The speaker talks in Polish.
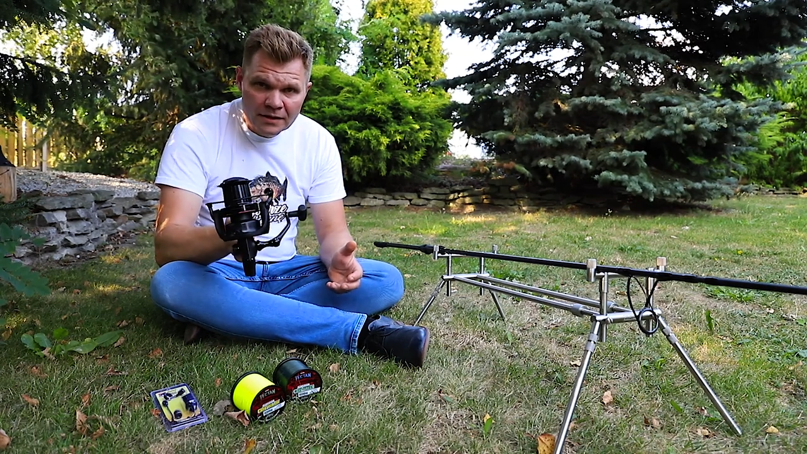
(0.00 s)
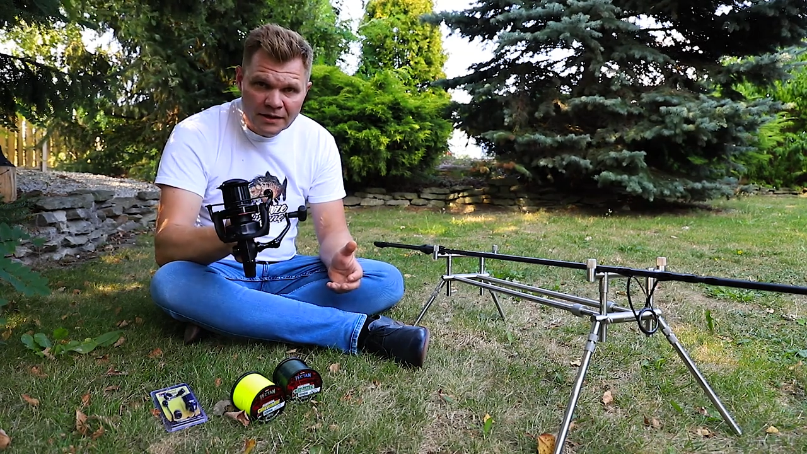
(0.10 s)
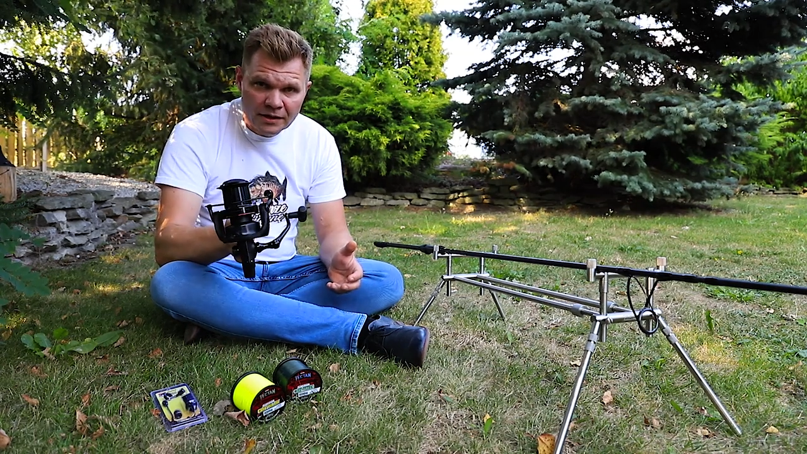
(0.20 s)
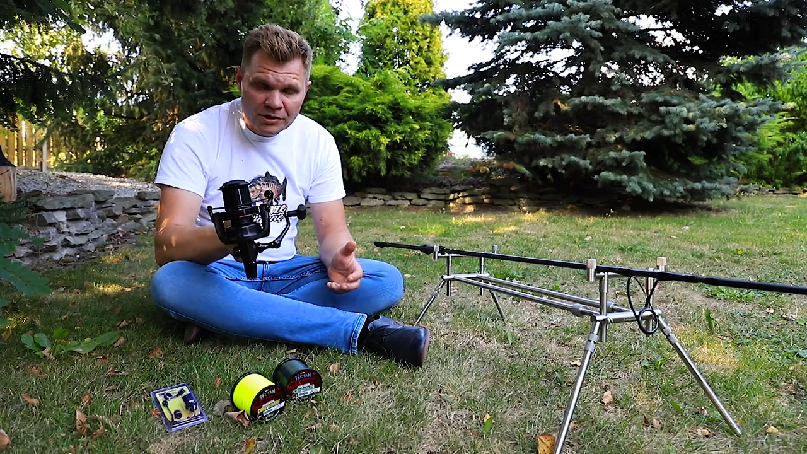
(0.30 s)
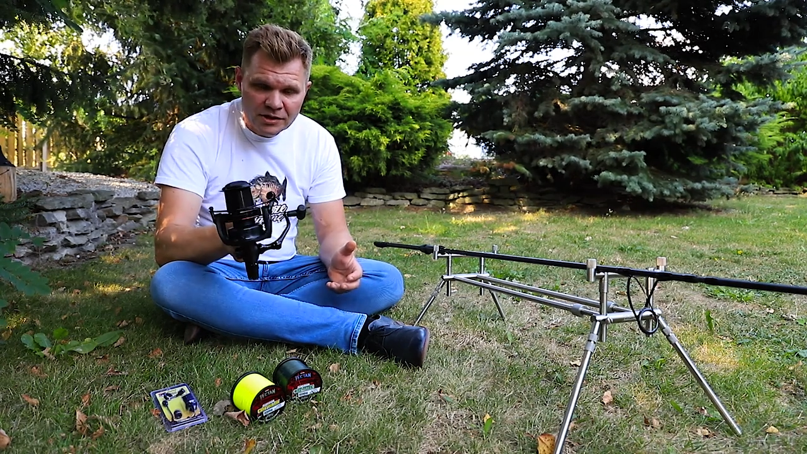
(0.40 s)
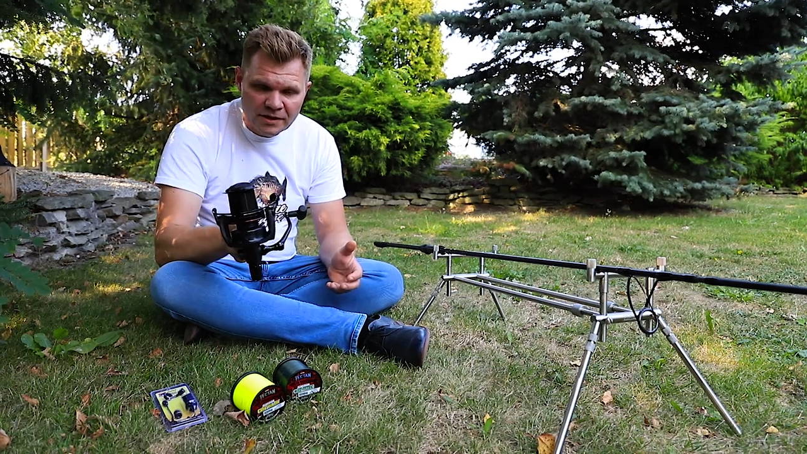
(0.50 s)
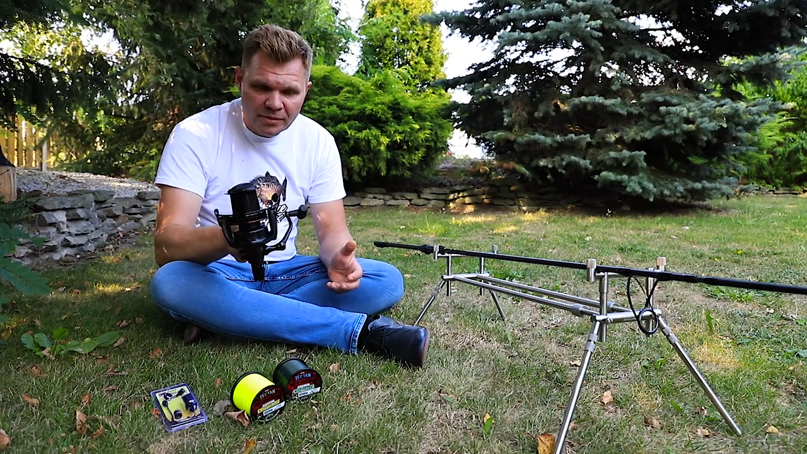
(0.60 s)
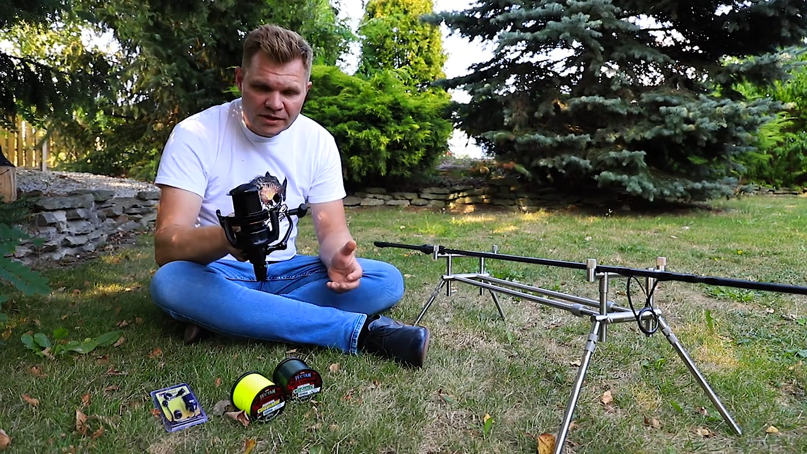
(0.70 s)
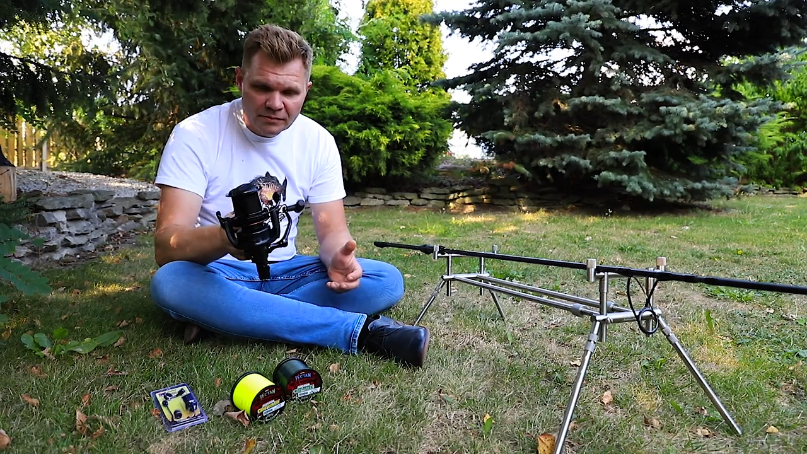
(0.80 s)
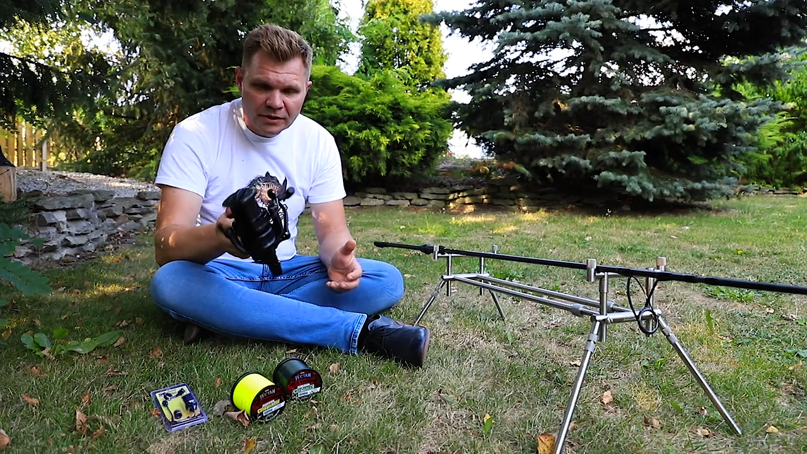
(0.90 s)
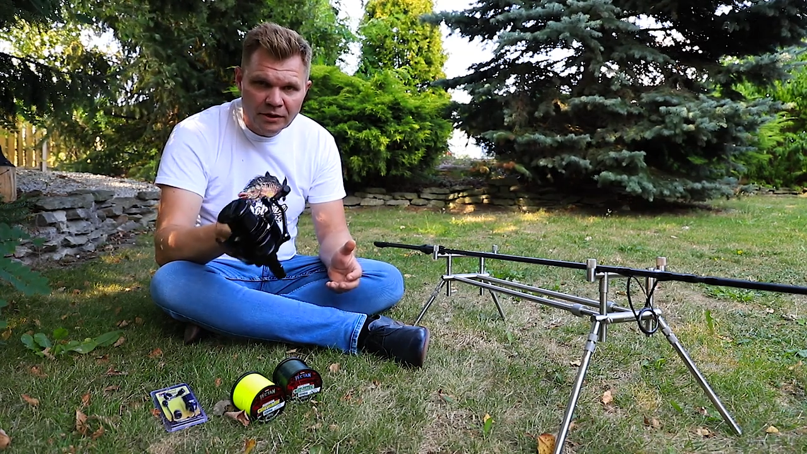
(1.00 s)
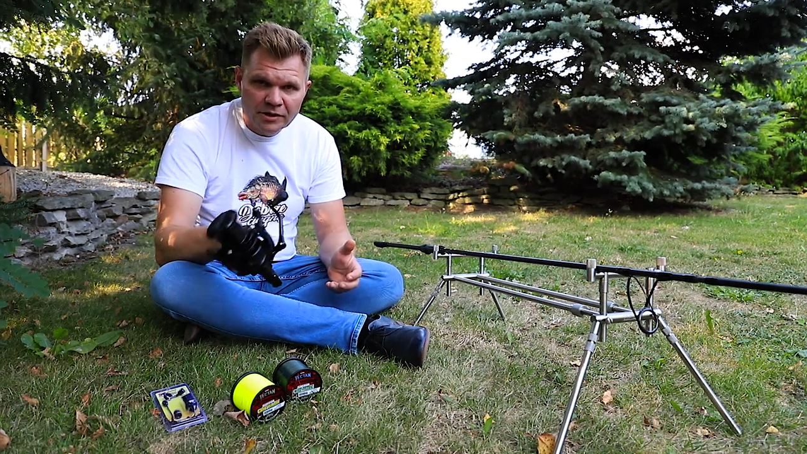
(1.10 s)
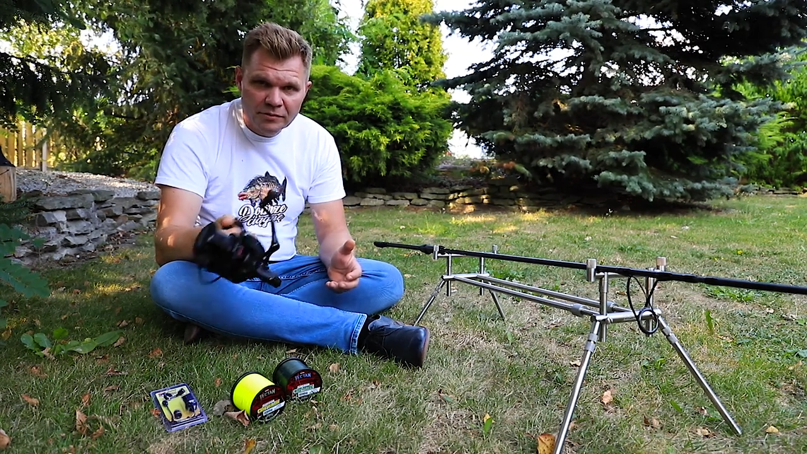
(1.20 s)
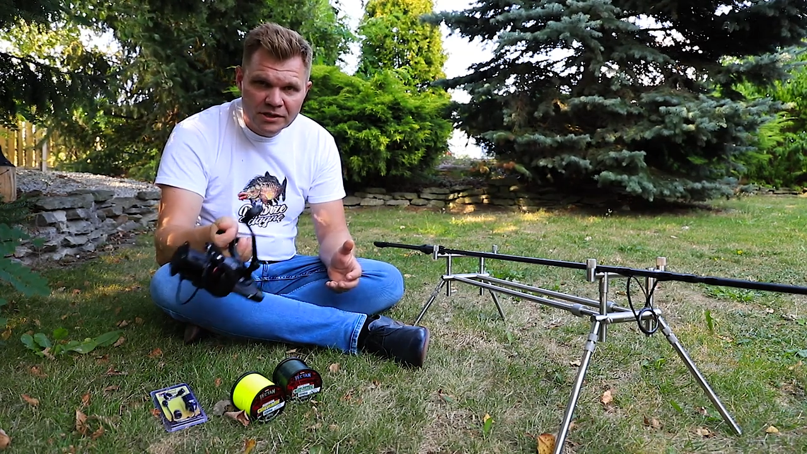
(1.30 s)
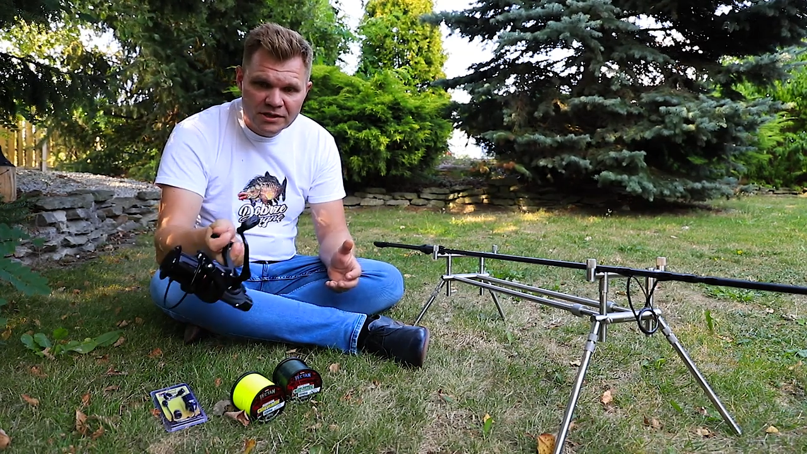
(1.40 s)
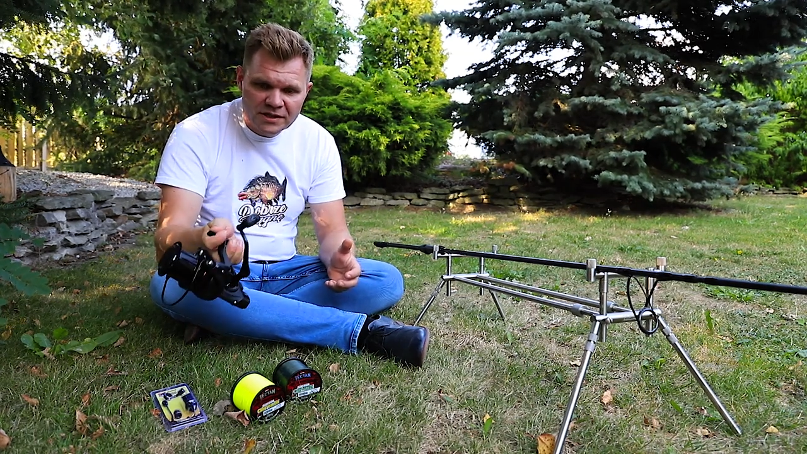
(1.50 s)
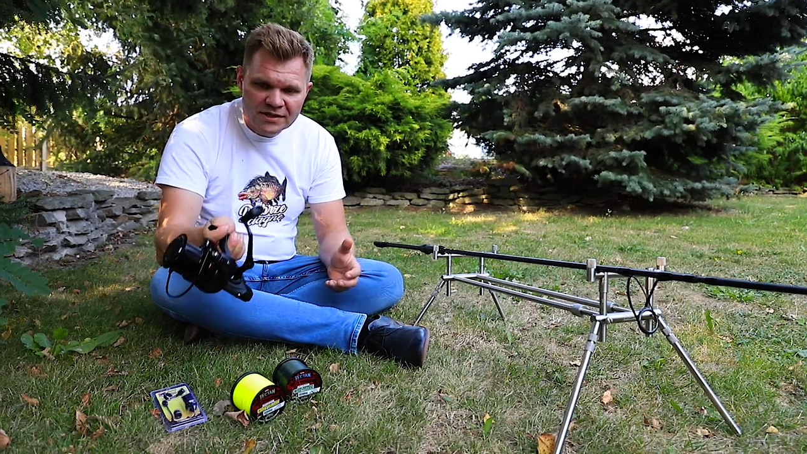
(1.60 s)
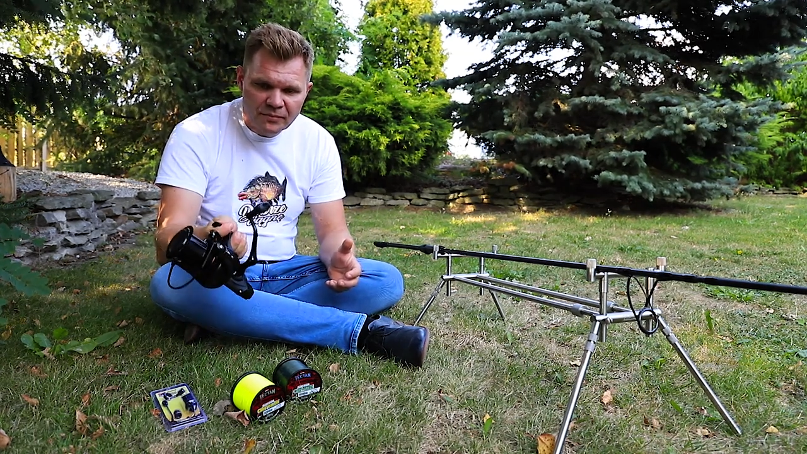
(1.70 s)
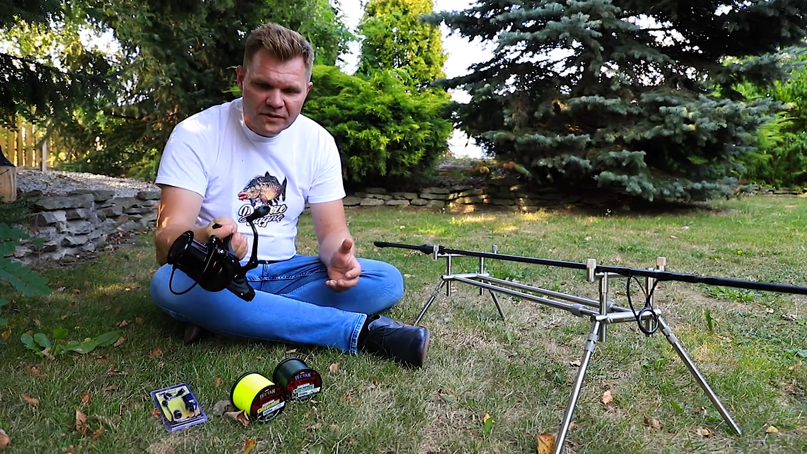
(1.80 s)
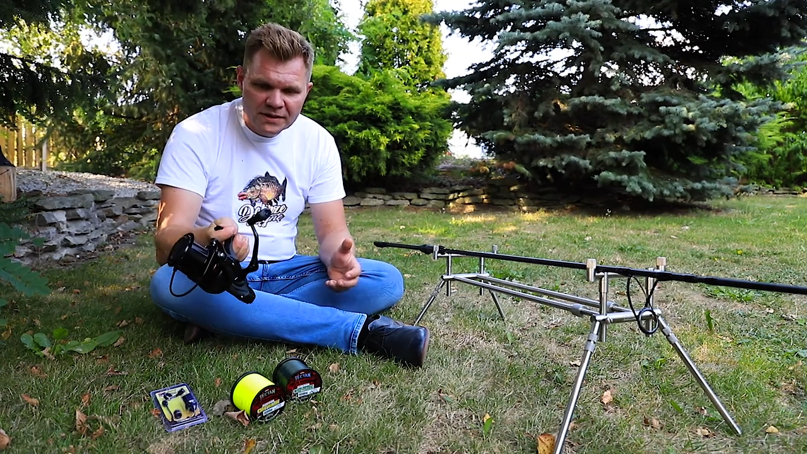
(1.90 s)
serdecznie zapraszam do tego, żebyście się
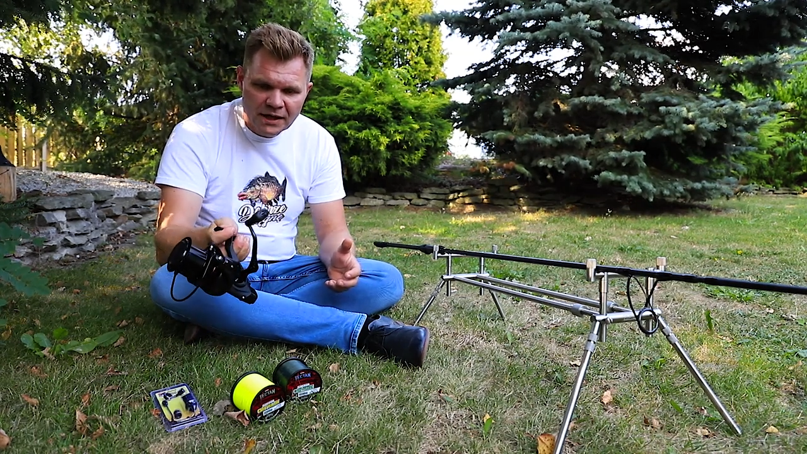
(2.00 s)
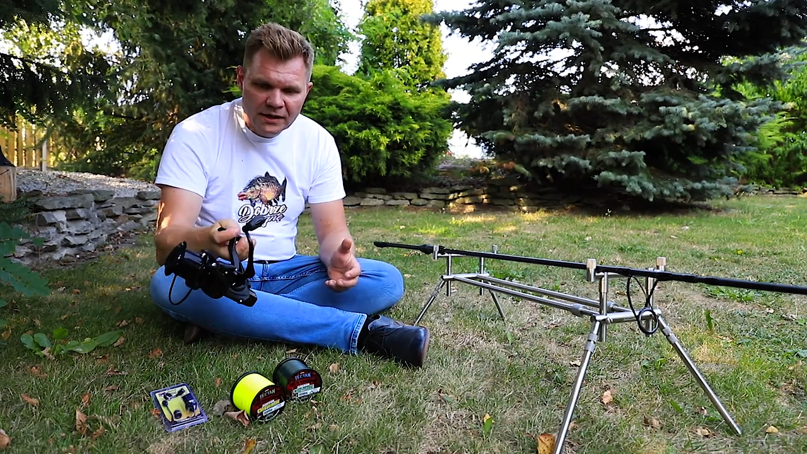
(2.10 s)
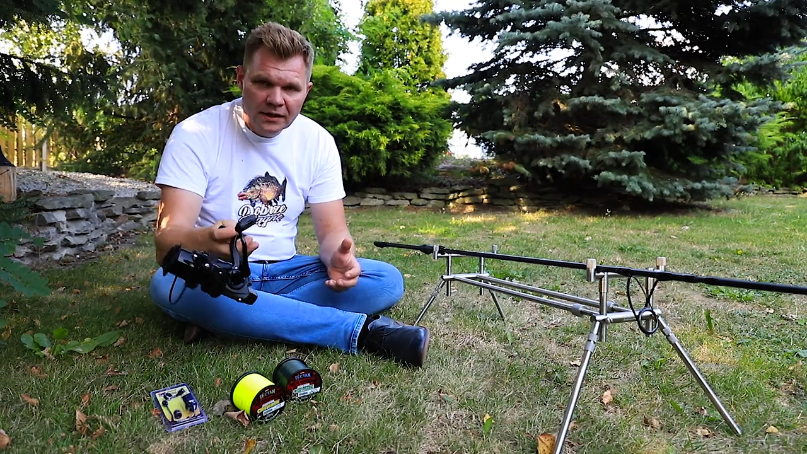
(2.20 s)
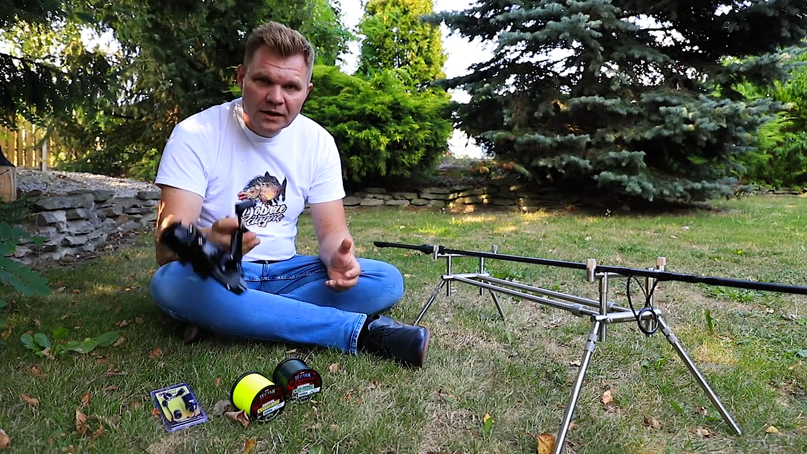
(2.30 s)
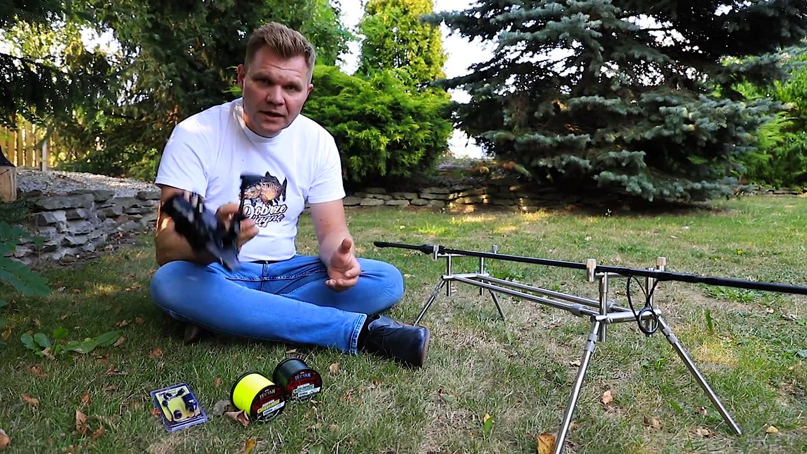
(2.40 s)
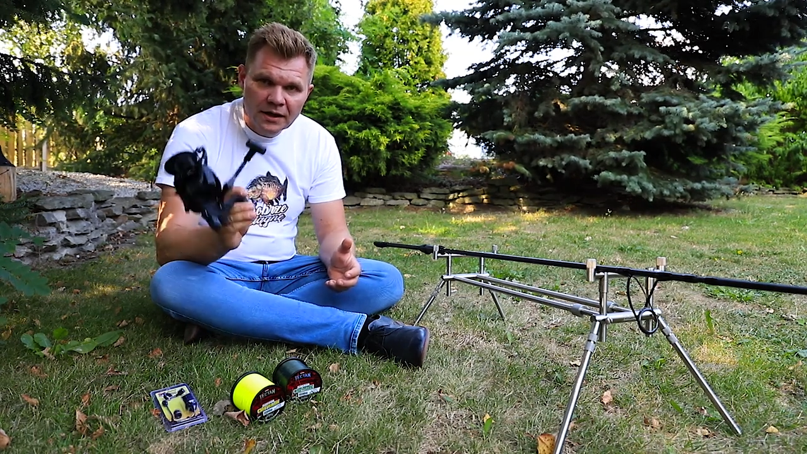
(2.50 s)
zapoznali